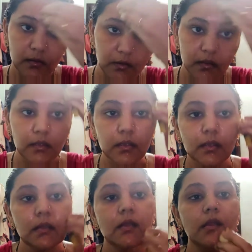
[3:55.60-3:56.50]
స్కిన్
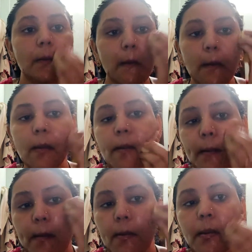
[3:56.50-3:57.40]
టోన్ ఉన్న వాళ్ళకి
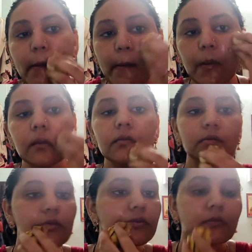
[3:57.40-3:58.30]
ఇది డైలీ
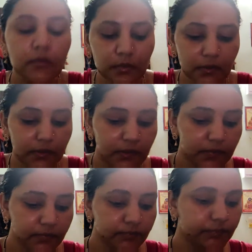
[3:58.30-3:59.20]
అప్లై చేసుకున్న
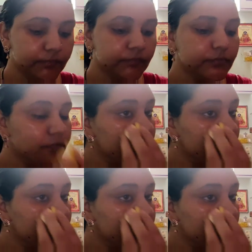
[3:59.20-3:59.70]
ఏం అవ్వదనమాట